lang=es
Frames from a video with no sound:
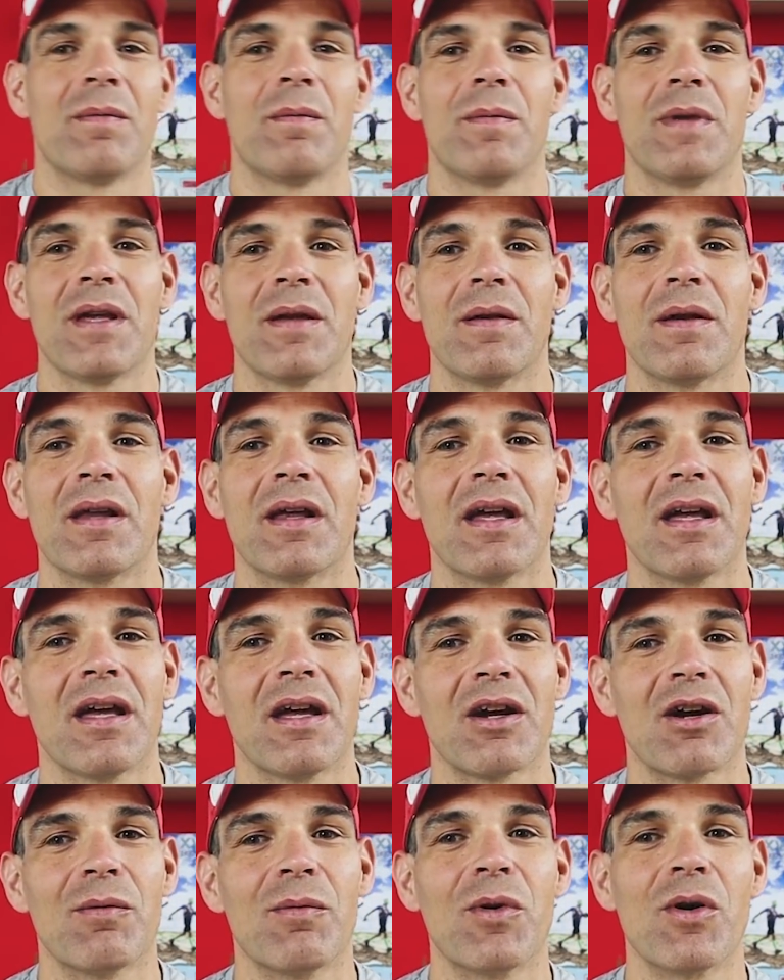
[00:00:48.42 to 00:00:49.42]
Bien,
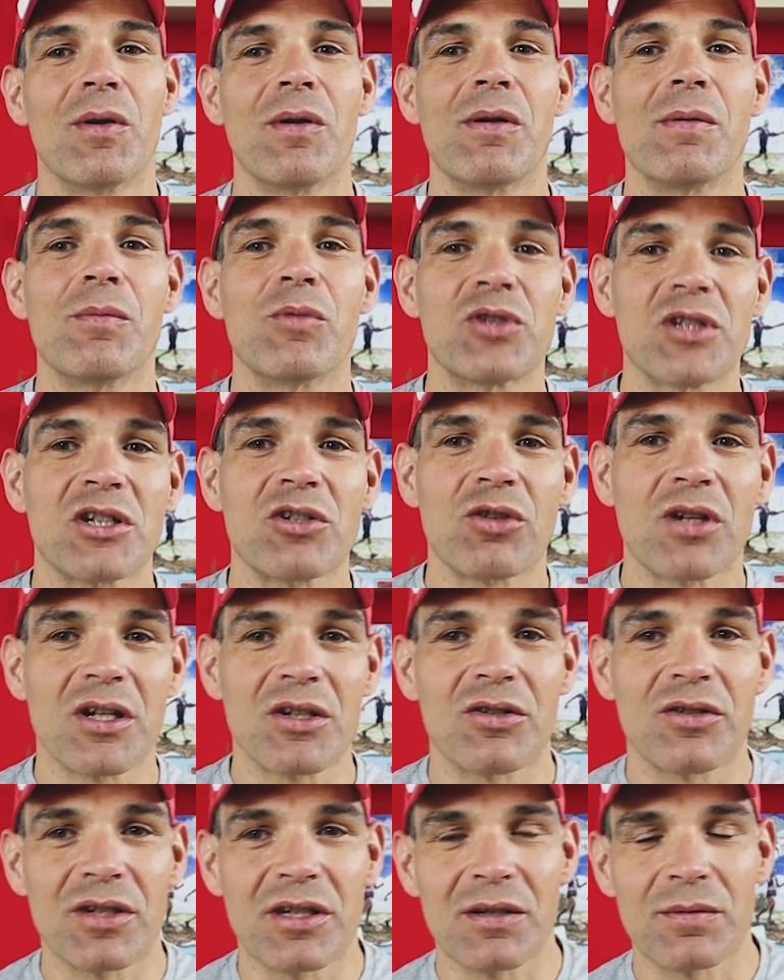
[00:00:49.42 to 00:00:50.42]
eh, como en muchas
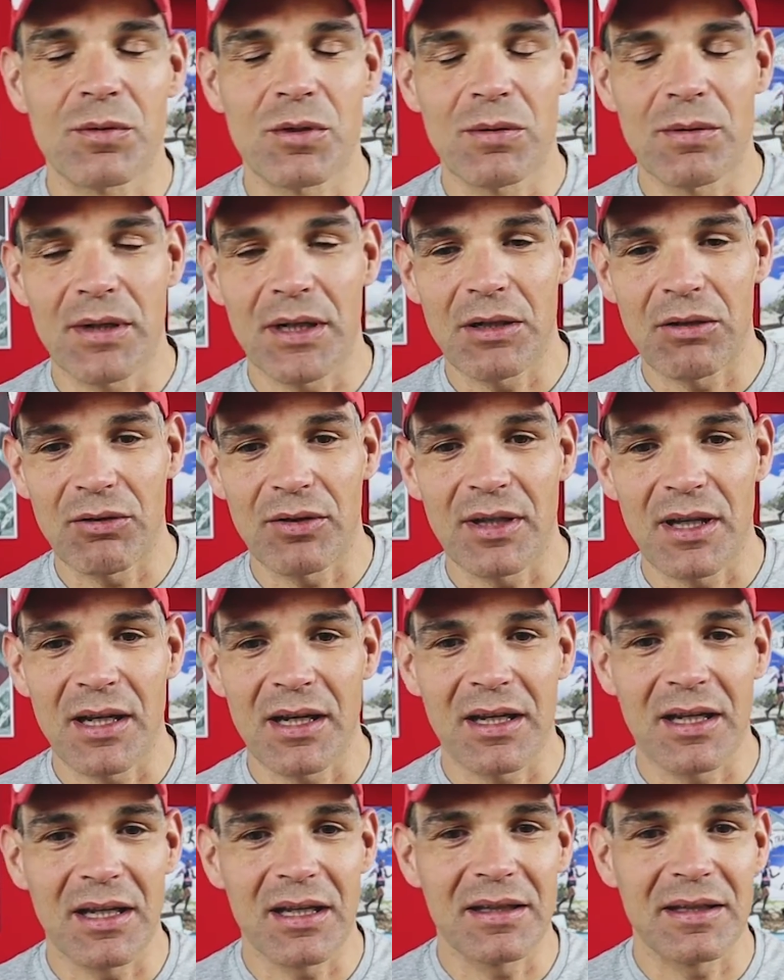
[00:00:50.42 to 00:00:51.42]
ocasiones vuelvo a
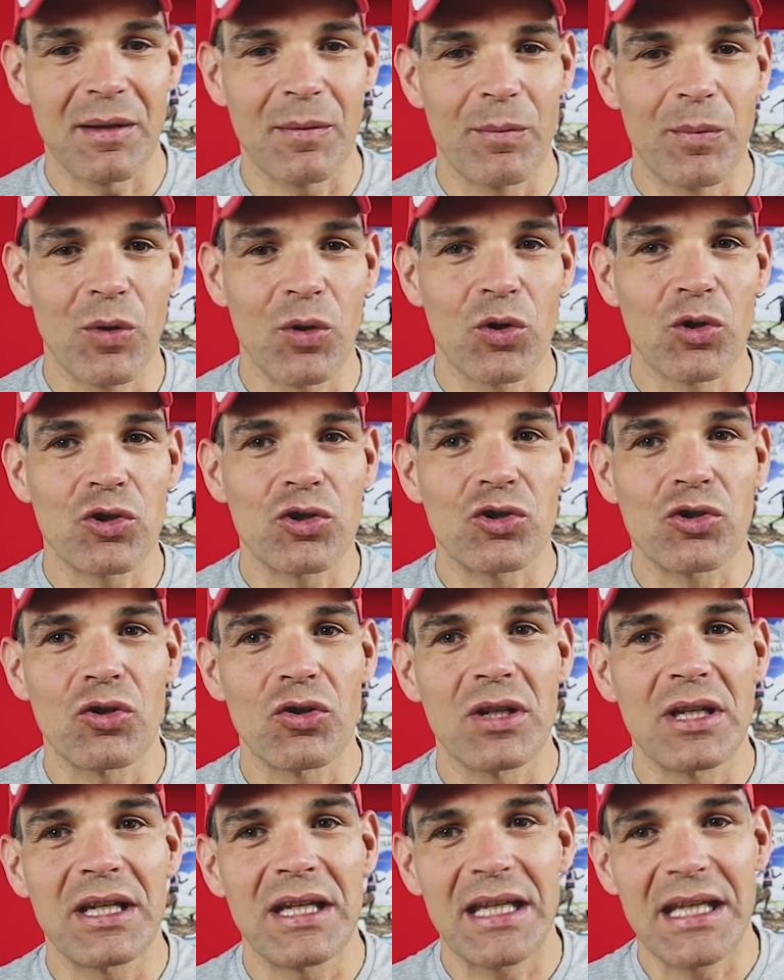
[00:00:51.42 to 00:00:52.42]
recordar que tampoco
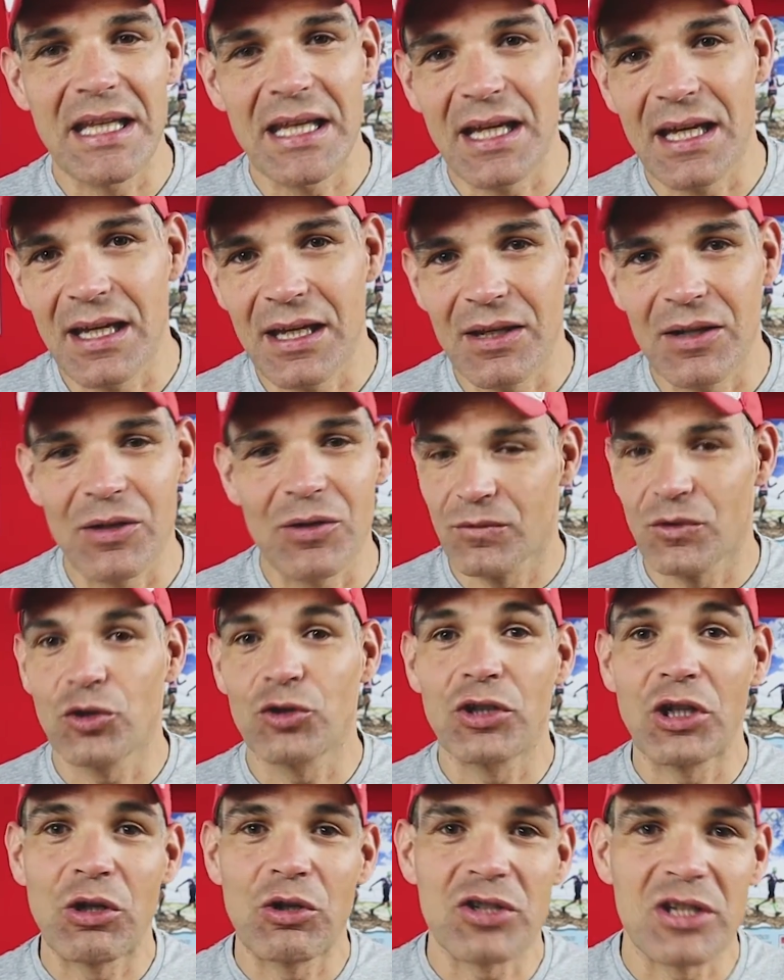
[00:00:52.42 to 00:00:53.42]
soy quien,
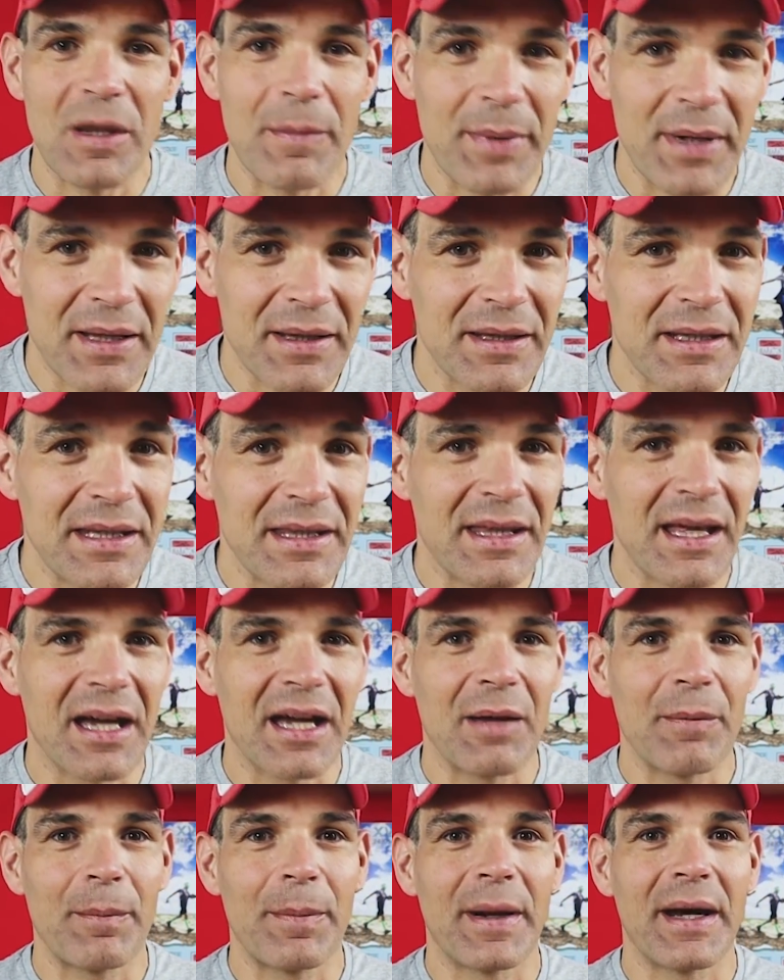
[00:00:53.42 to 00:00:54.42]
no tengo ese
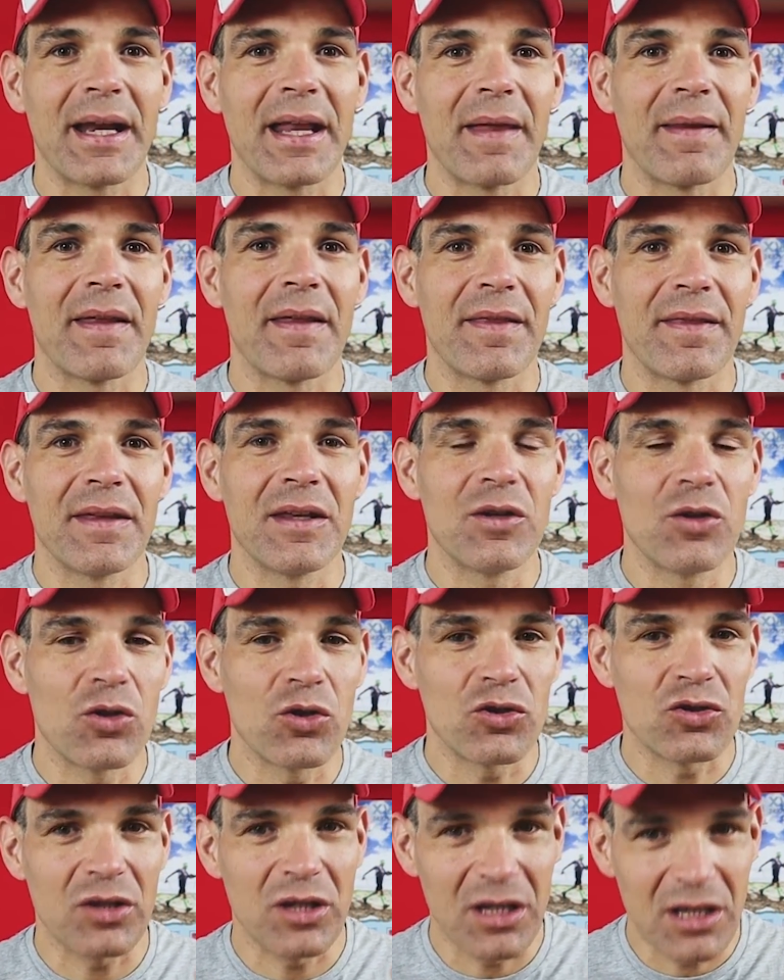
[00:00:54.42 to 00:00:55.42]
aprendizaje para
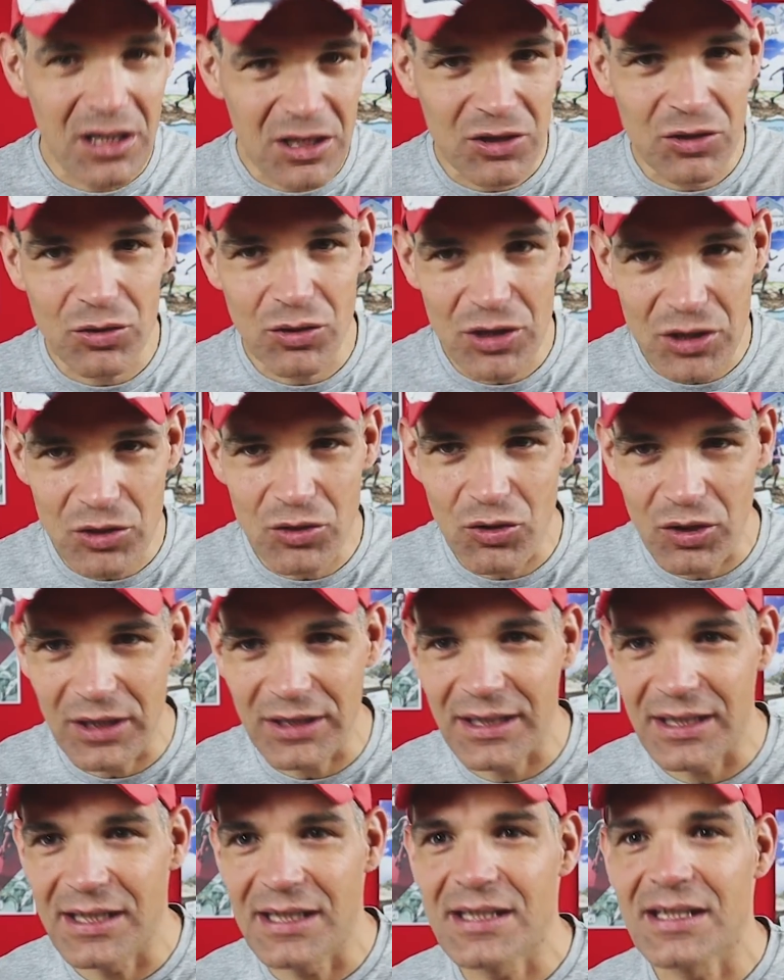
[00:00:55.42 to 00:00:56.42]
deciros esto es lo
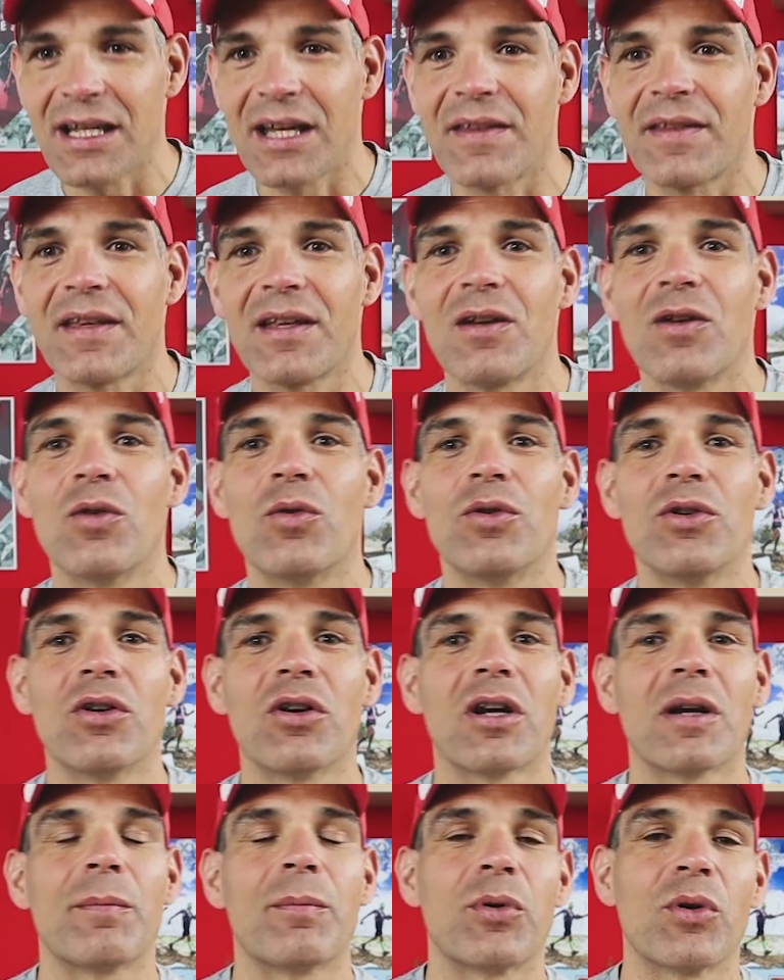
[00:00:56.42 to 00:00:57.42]
que tenéis que hacer, lo
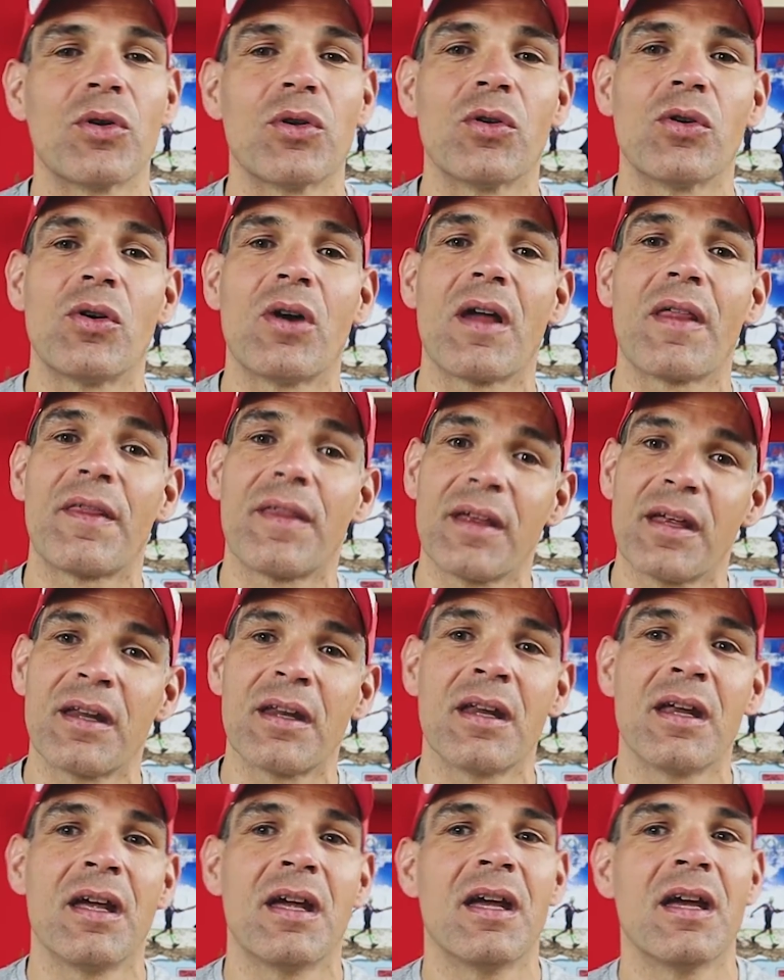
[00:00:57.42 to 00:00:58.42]
único que puedo
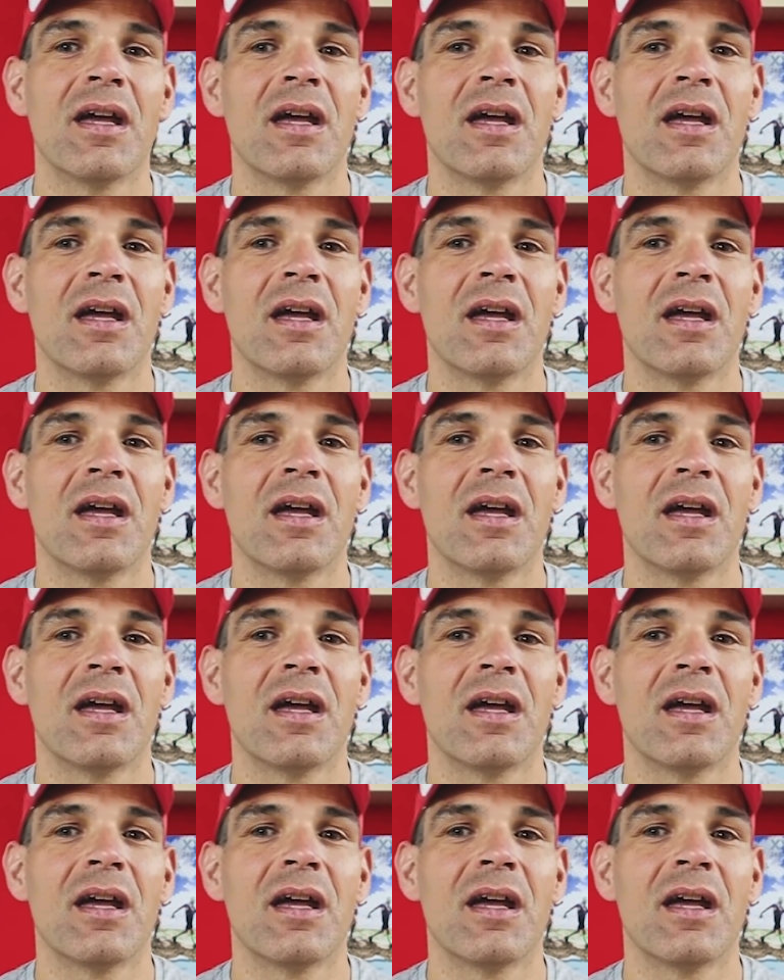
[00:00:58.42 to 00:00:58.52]
hacer